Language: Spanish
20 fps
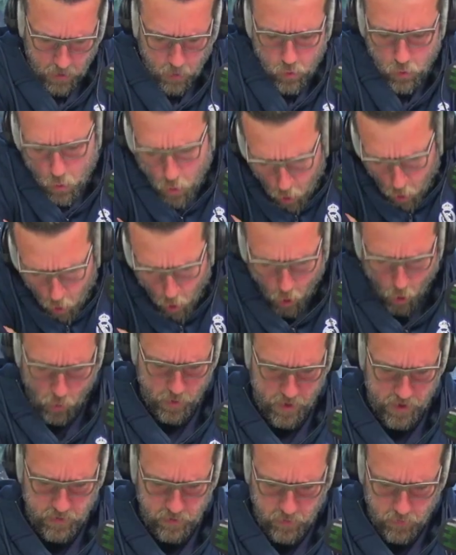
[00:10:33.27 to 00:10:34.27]
Un
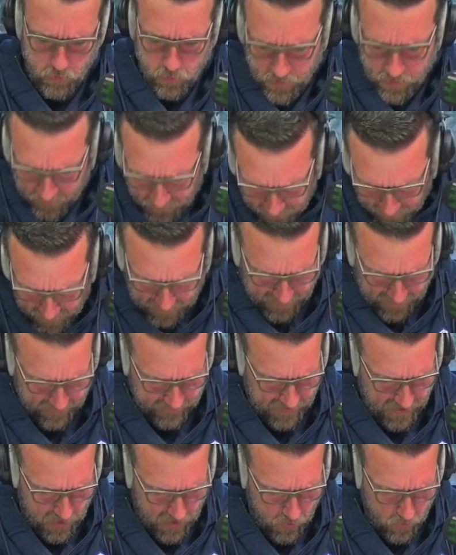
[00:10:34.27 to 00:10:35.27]
joven, un recién
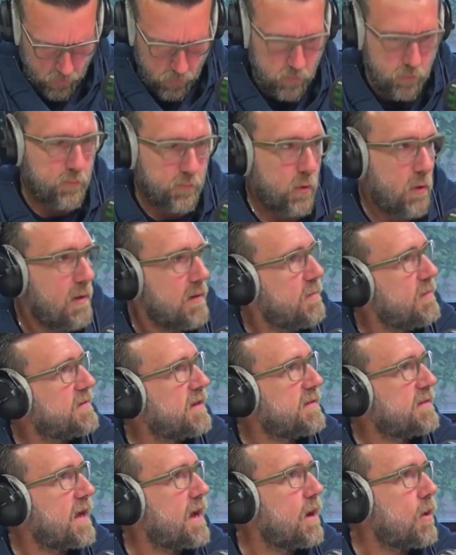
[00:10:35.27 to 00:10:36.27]
casado,
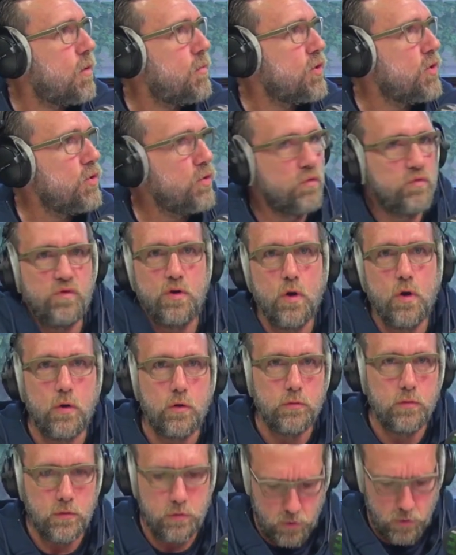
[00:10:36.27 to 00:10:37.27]
probablemente tenga como
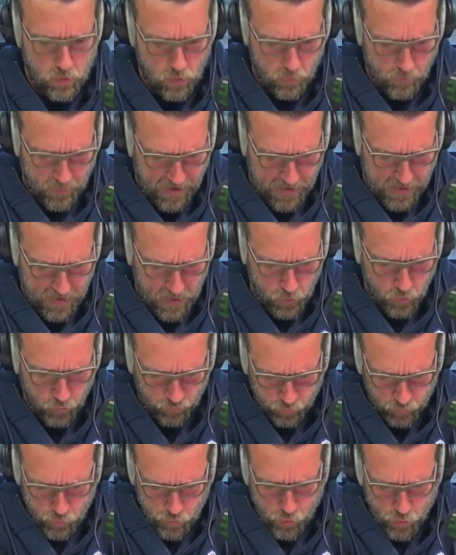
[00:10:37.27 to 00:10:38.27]
ilusión comprar algo
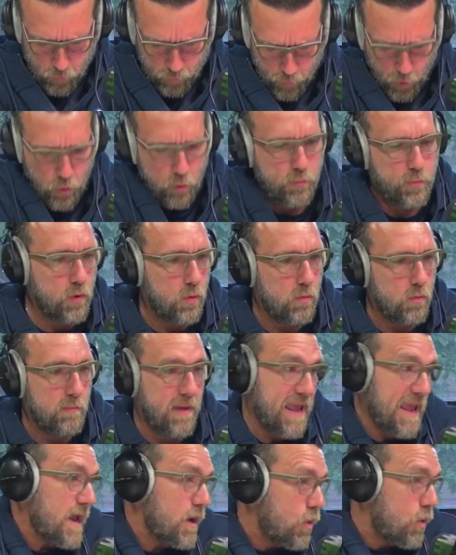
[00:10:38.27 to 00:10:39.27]
suyo propio, un
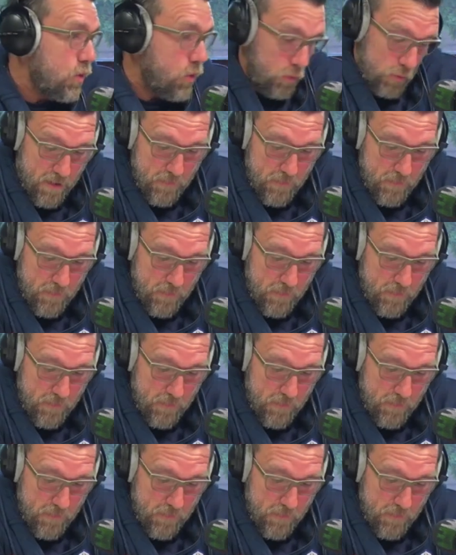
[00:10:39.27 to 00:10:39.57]
vehículo, una